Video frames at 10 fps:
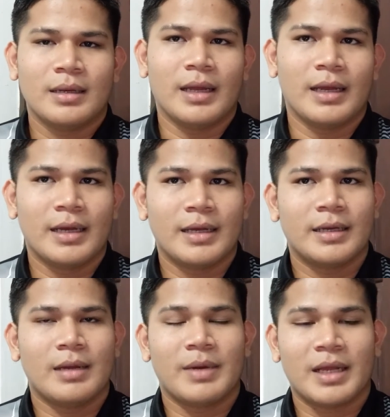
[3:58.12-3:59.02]

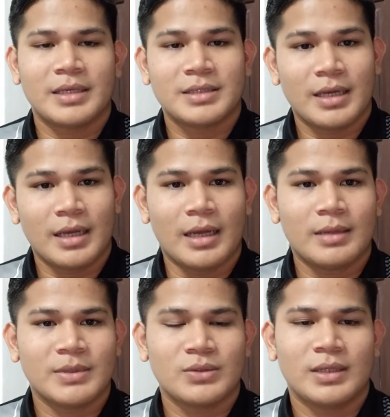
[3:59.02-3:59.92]
dengan Amerika
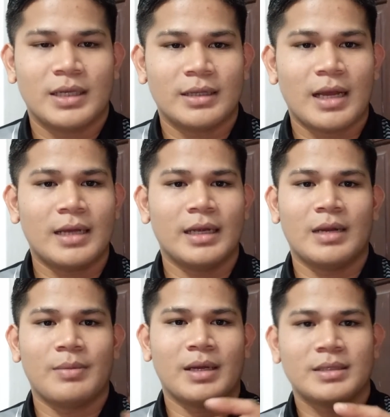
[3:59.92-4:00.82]
Syarikat, maksudnya tentangan
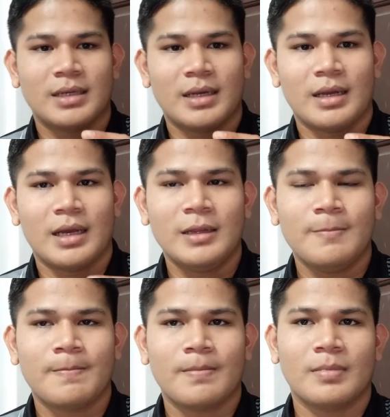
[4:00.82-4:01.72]
dengan Amerika Syarikat
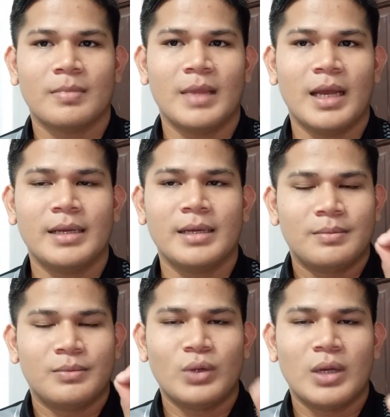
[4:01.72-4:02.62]
dan
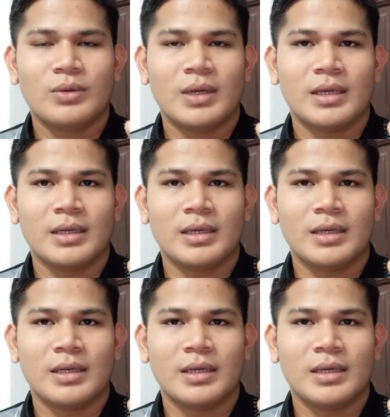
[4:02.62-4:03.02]
undang-undang